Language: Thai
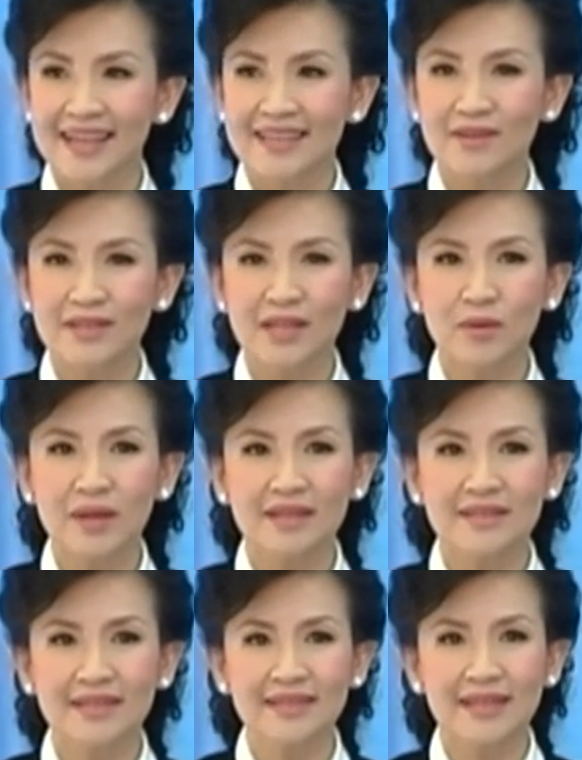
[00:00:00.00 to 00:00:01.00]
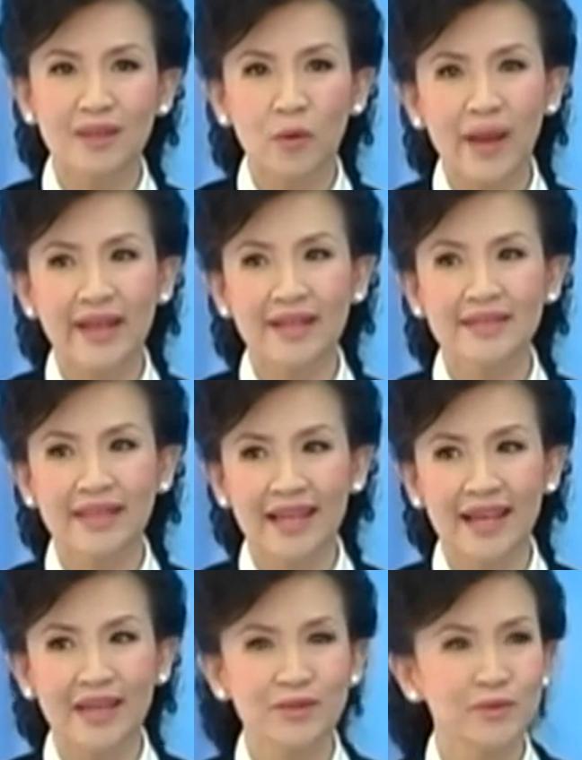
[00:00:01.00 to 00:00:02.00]
ต้องเรียกว่าในแต่ละวัยและแต่
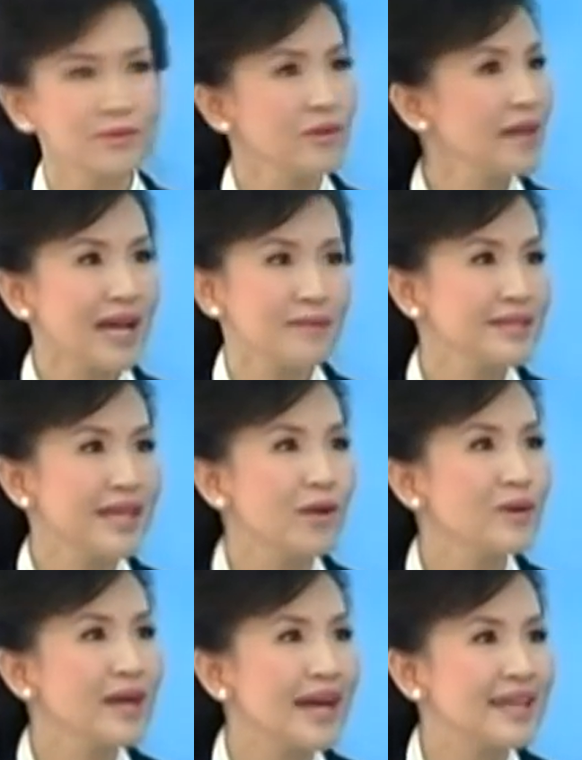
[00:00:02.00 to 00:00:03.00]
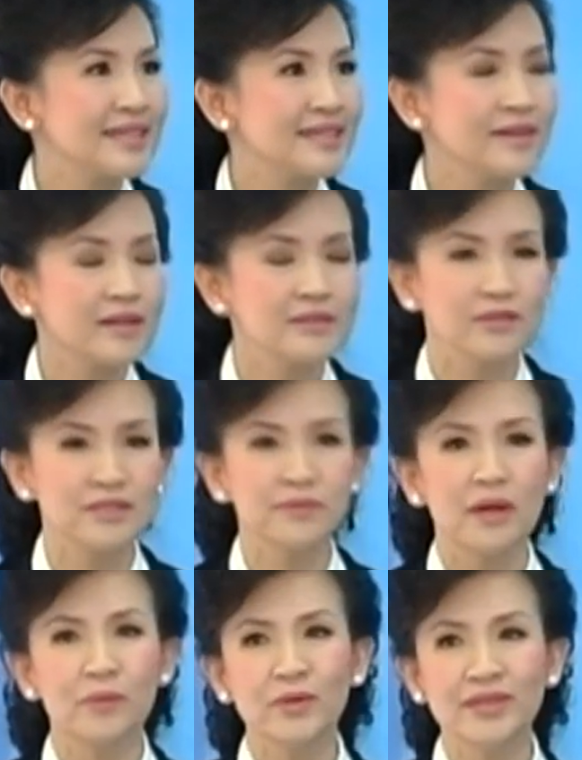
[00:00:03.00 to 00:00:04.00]
ละอายุต้องการไม่เท่ากันนะครับบโดยเฉ
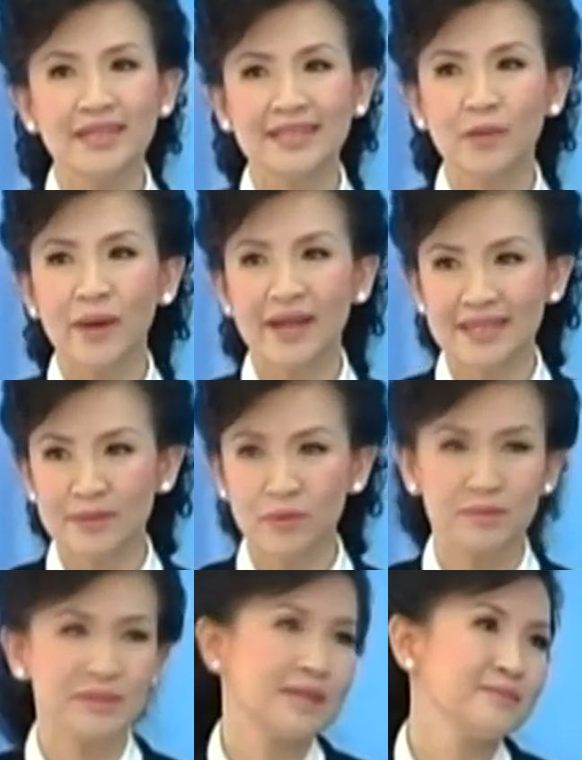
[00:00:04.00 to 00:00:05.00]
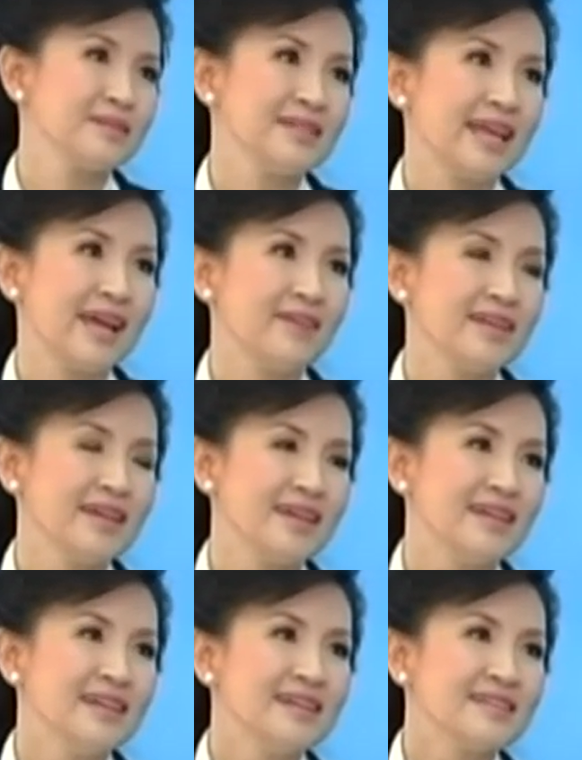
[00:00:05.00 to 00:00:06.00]
พาะผู้หญิงในวัยที่หมดประจำเดือนแล้วเนี่ย
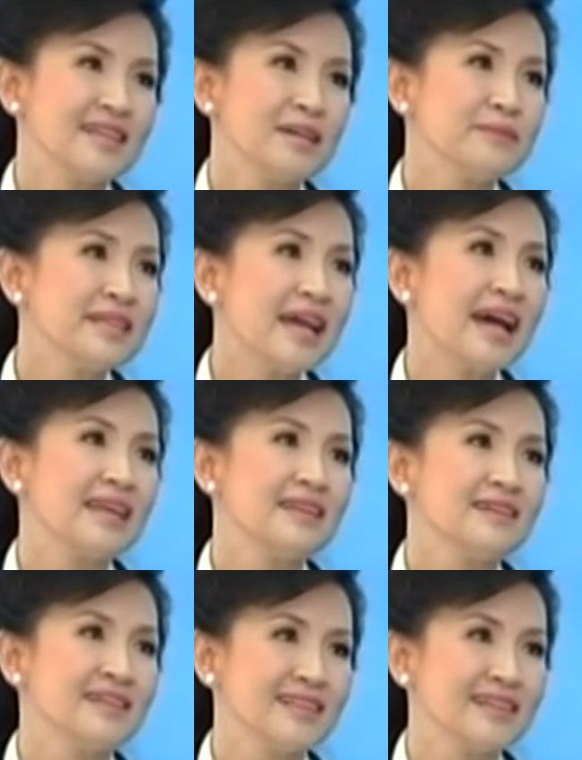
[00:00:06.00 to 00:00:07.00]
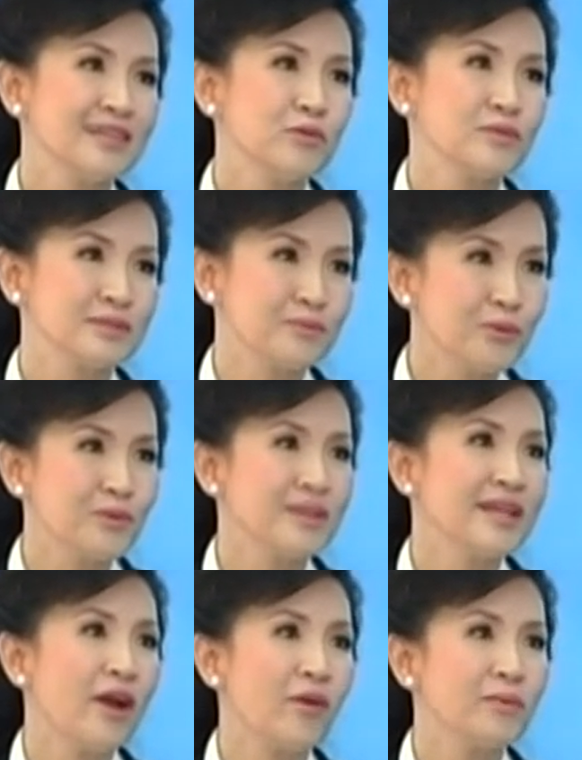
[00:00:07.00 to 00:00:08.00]
ถ้าไม่ทานเลยเนี่ยกระดูกจะผุ
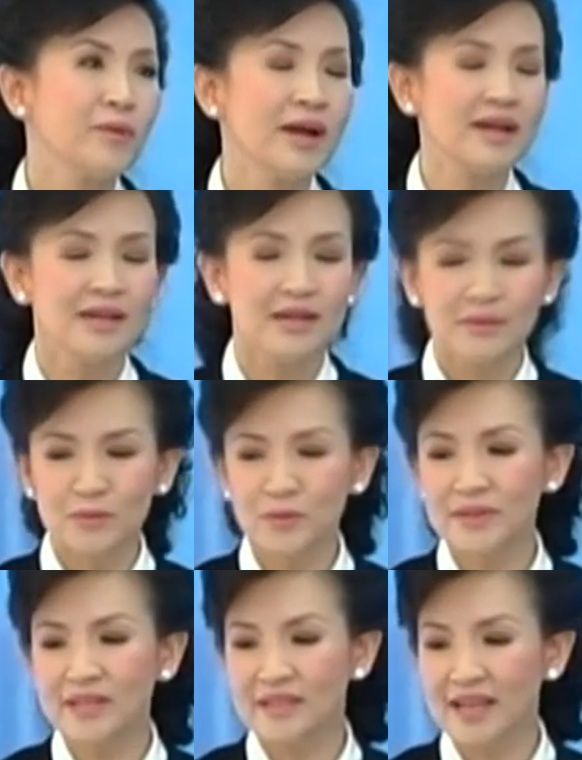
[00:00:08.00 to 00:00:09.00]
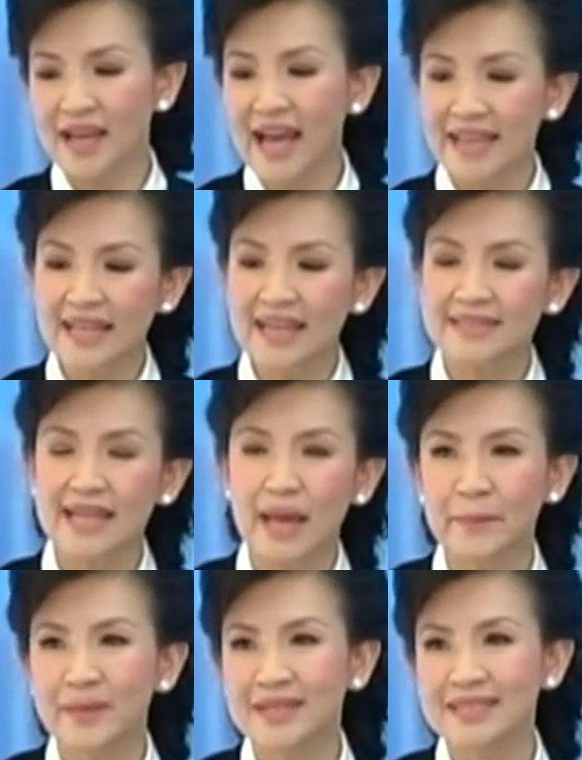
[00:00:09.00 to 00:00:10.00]
แน่นอนเพราะว่าผู้หญิงอาหารไทย
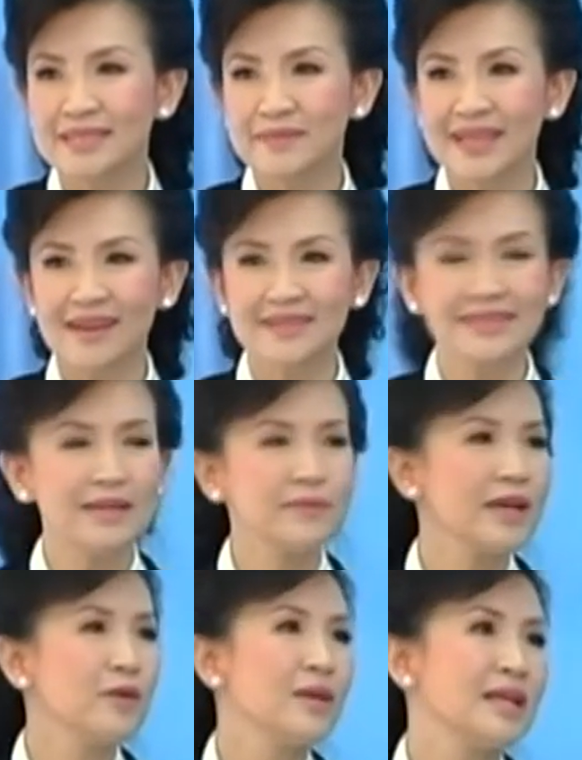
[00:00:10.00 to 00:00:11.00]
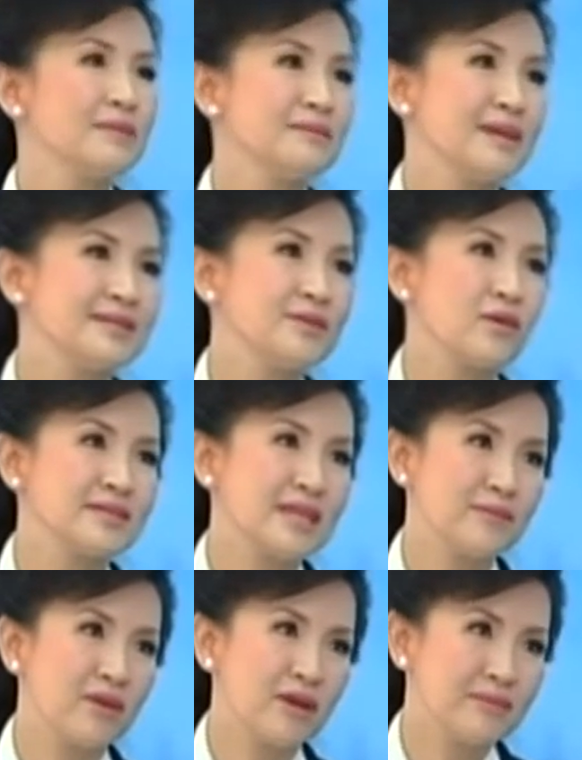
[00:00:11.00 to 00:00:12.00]
3มื้อนี่จะมีแคลเซียมแค่วันละประมาณ
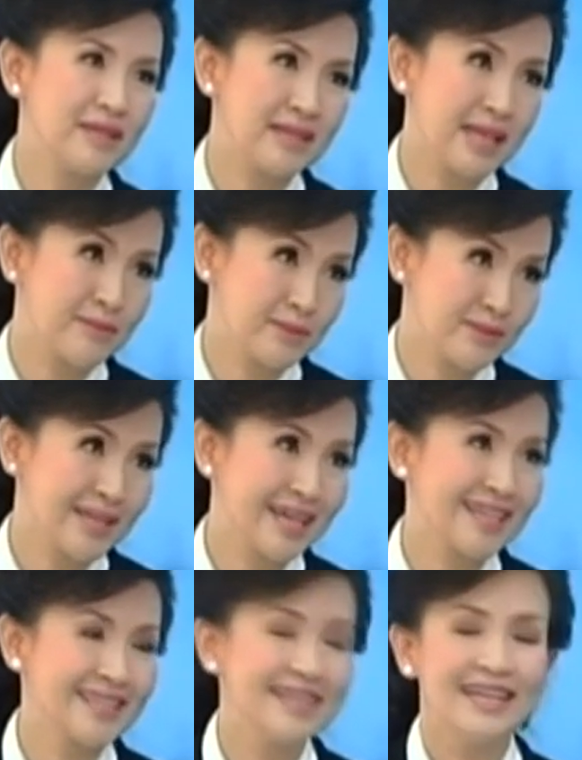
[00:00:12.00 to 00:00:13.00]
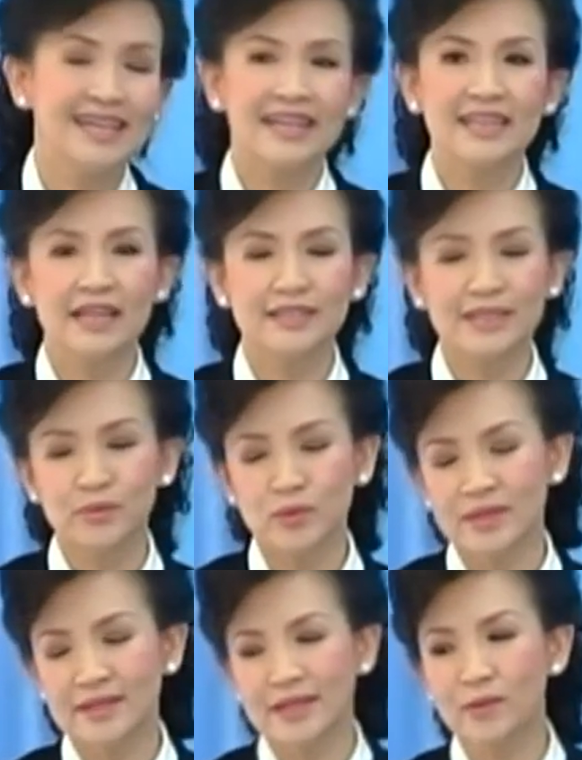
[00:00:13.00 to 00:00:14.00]
2-300 มิลลิกรัมเท่านั้นขณะที่ผู้
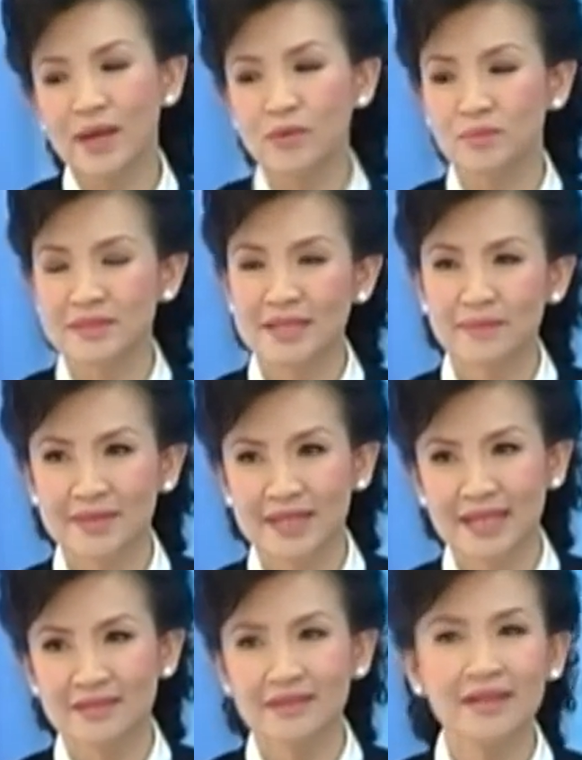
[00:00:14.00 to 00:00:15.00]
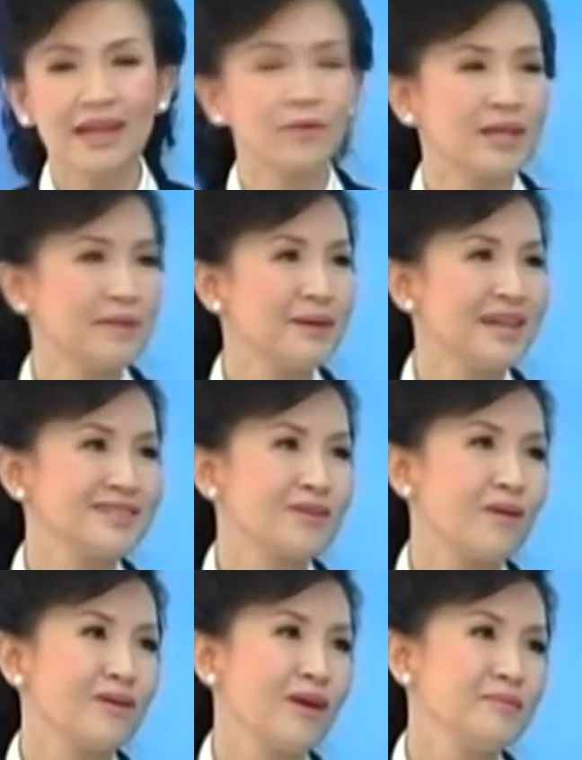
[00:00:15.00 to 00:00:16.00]
หญิงในวัยหมดประจำเดือนแล้วต้องการวันละพันส
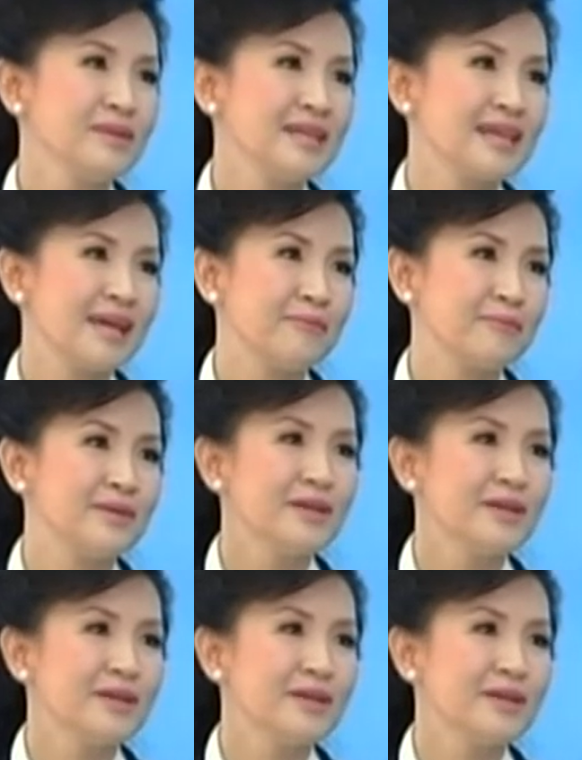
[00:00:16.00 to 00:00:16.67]
องมิลลิกรัม